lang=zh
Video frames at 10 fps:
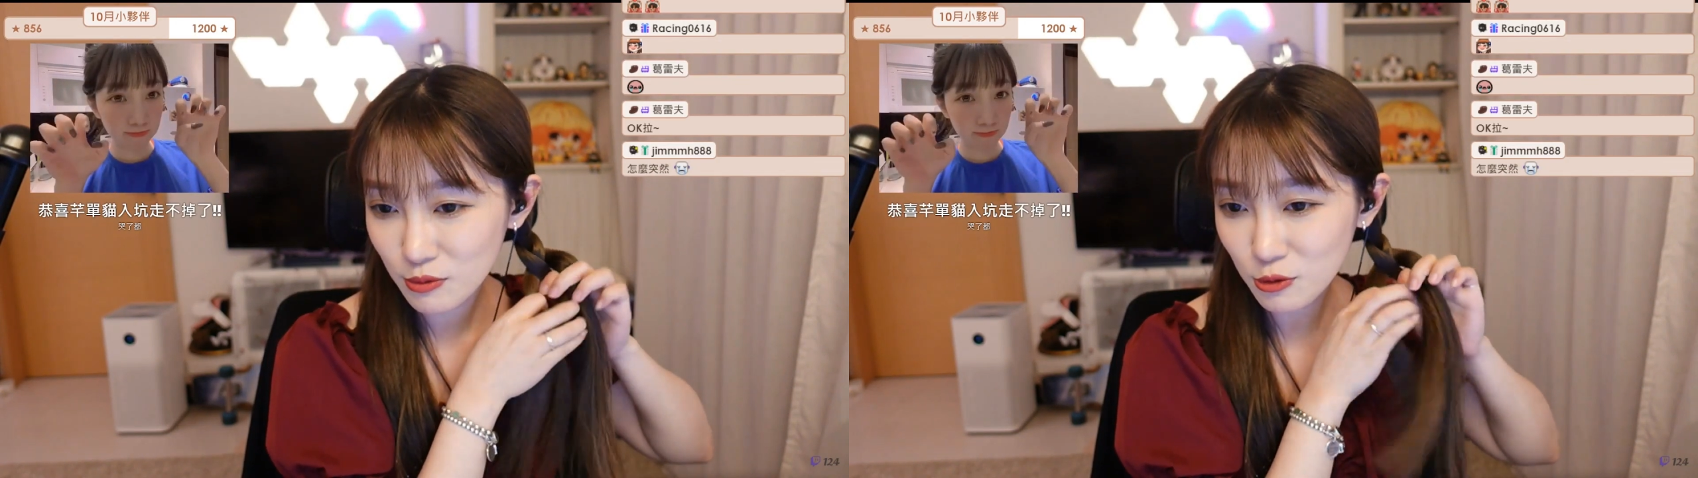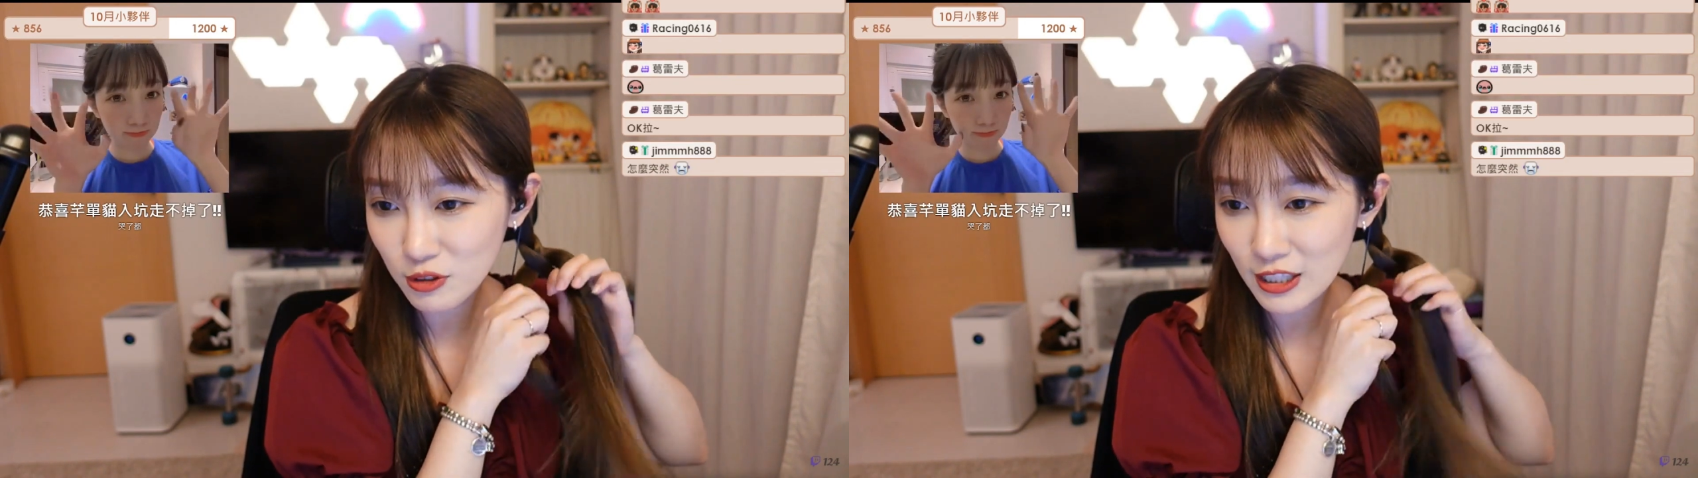
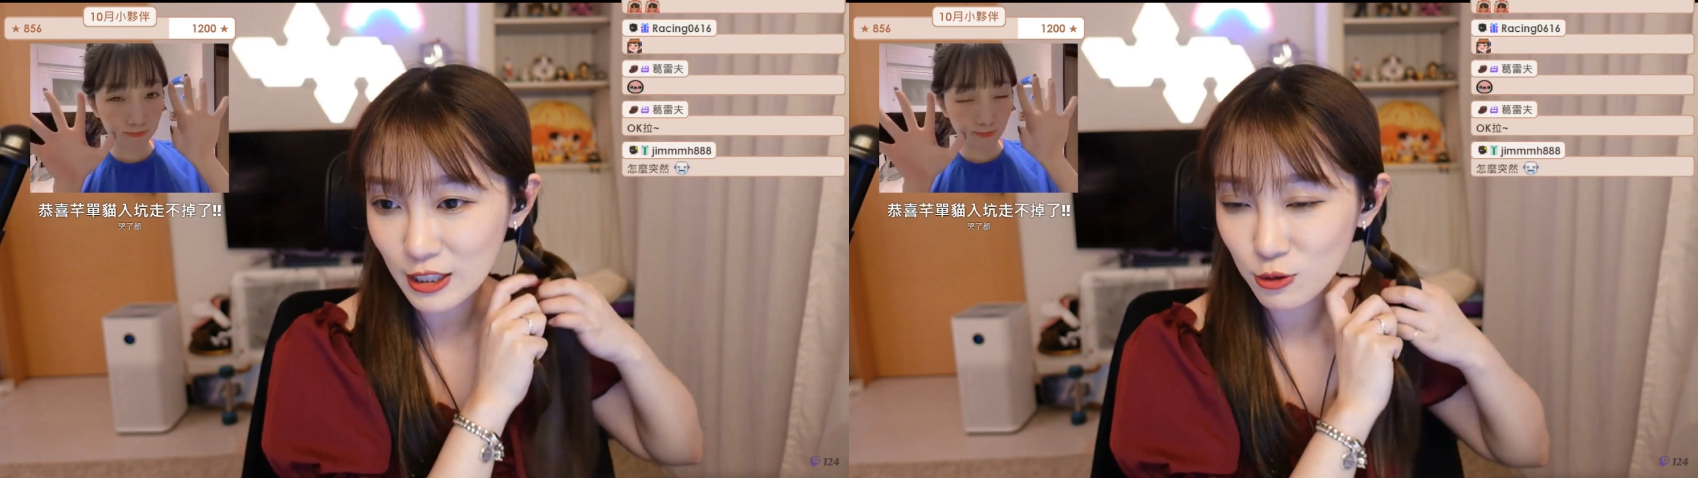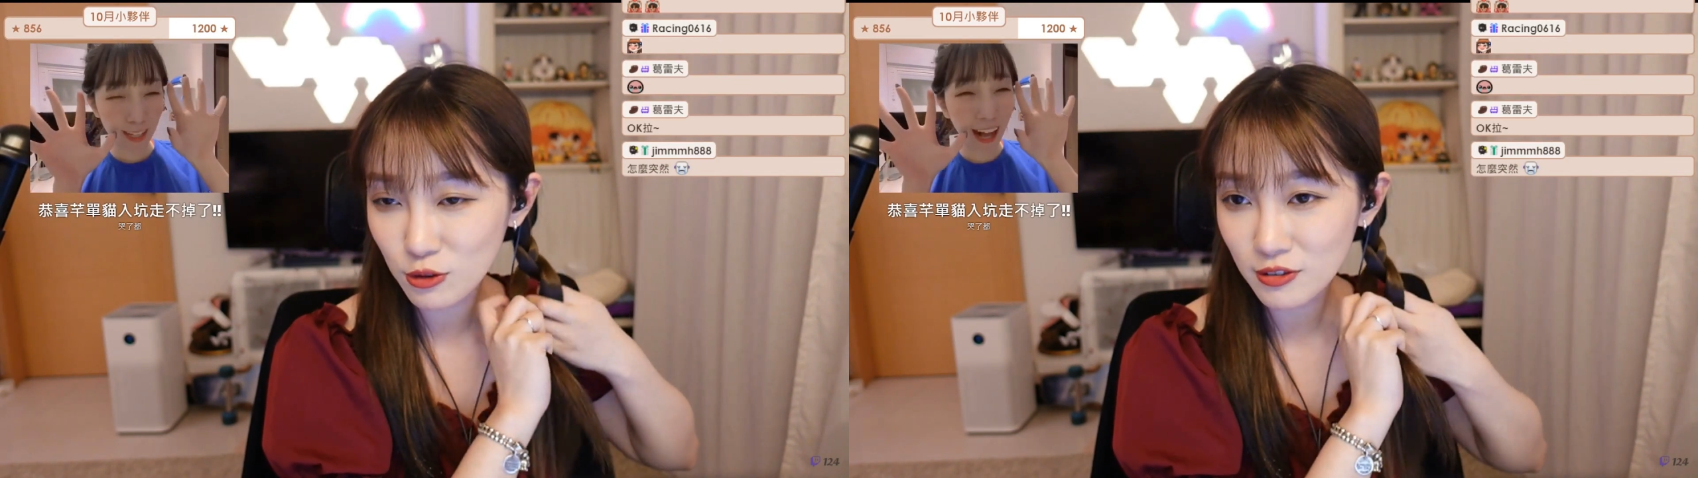啊，
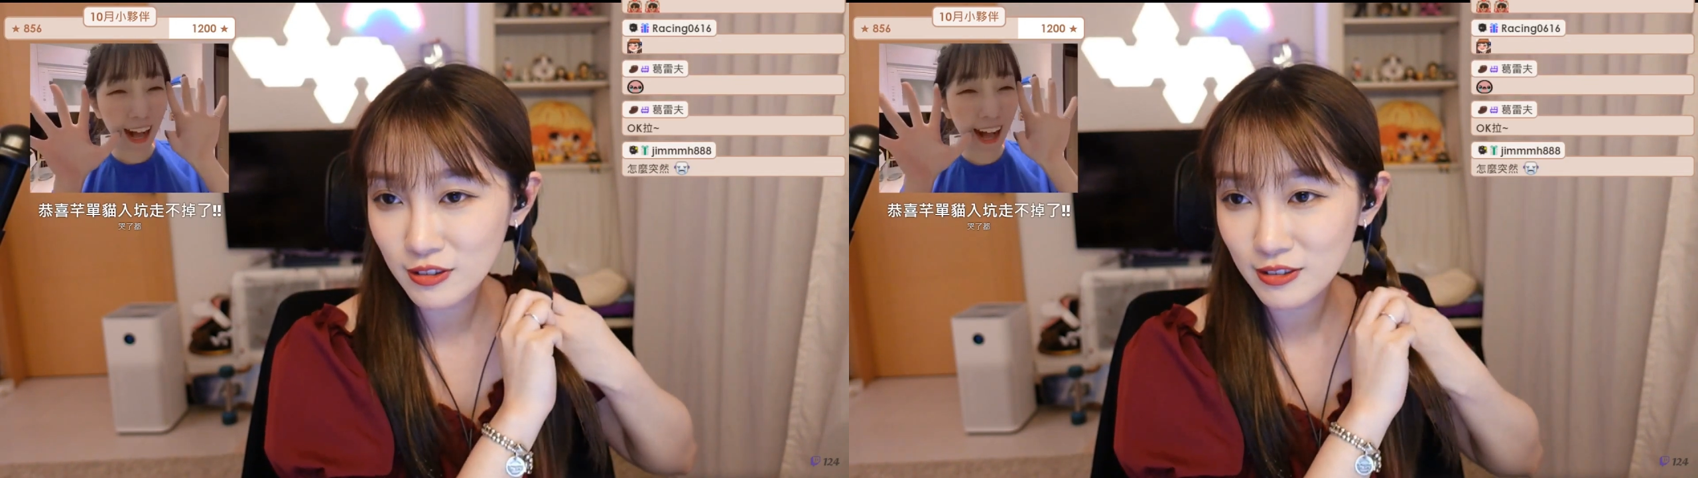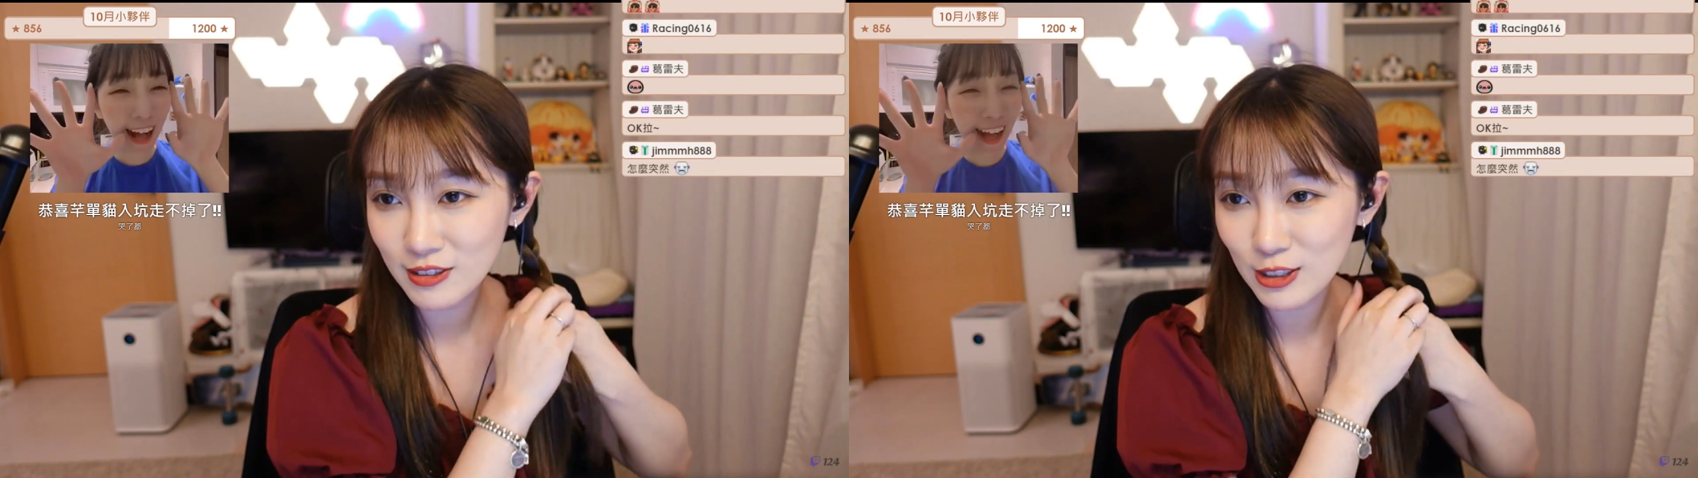就
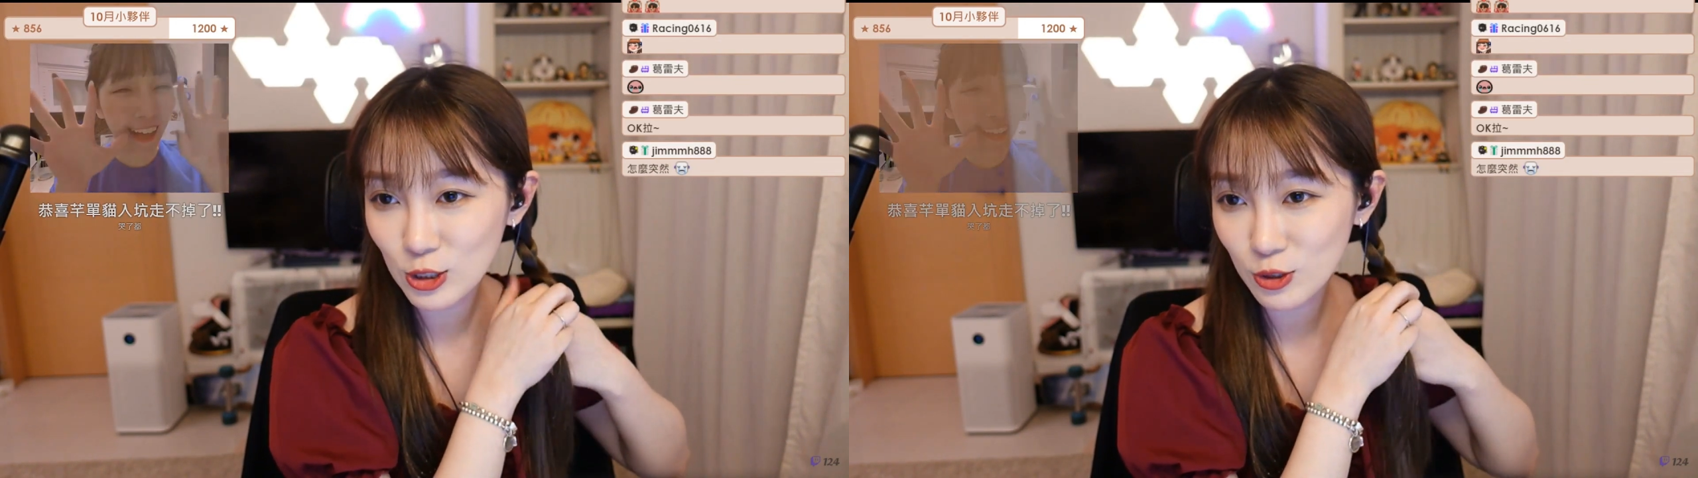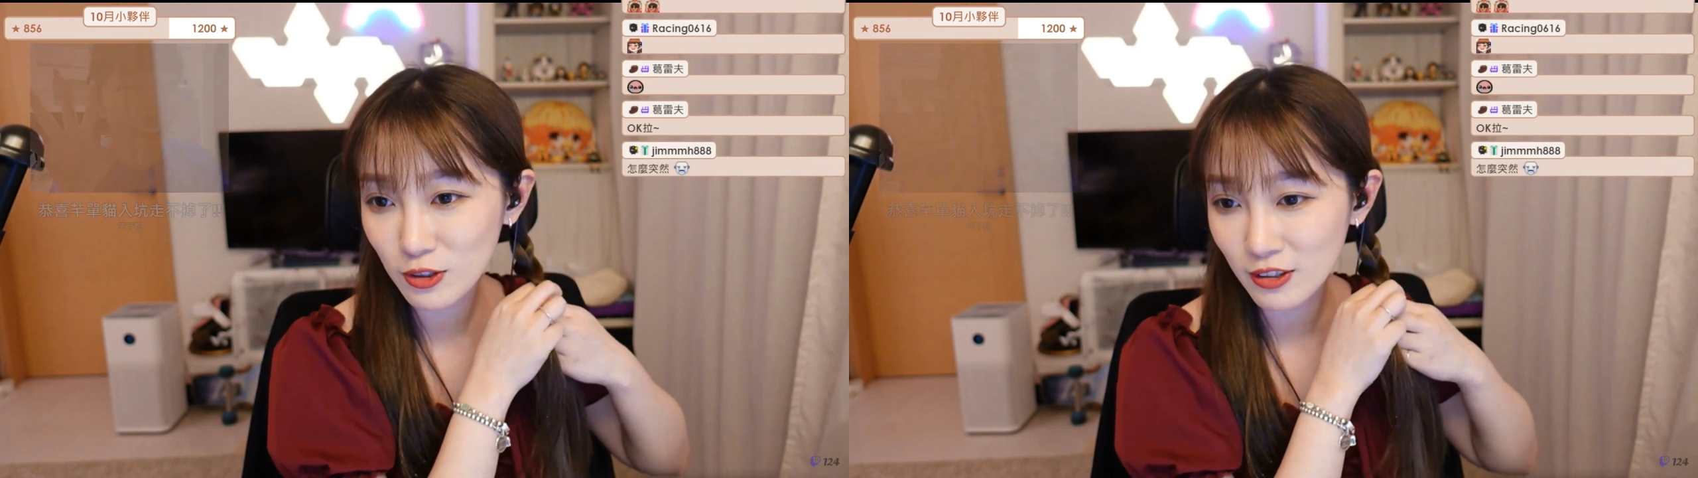
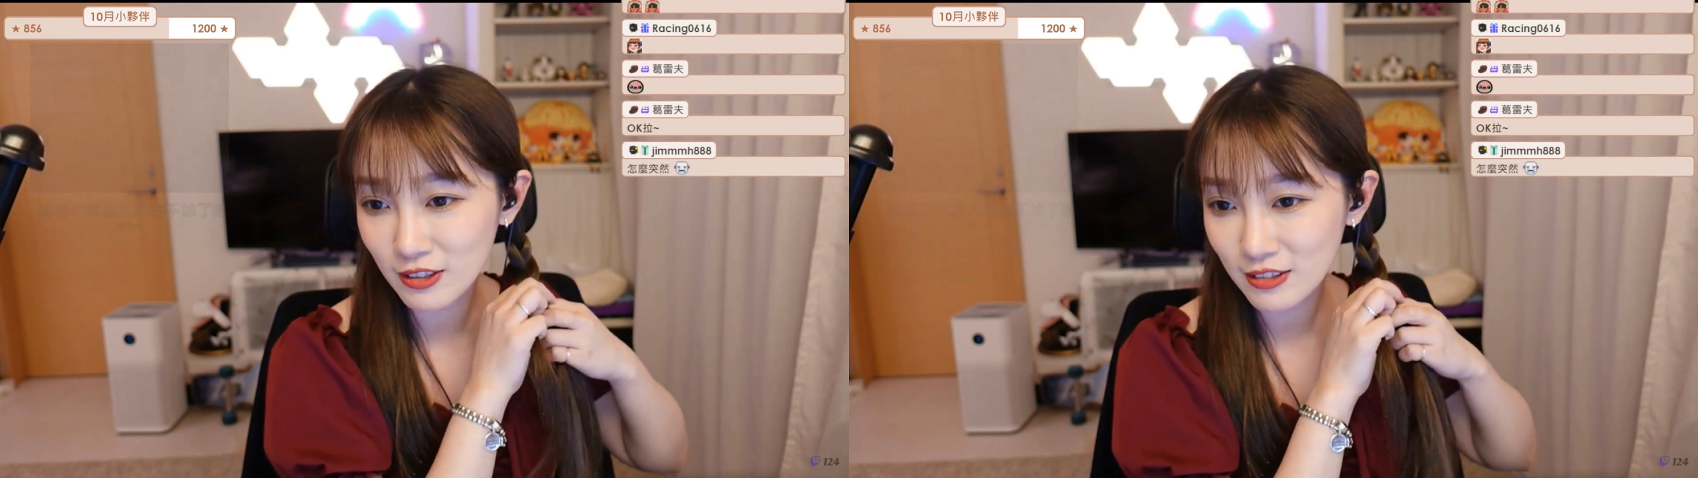觉得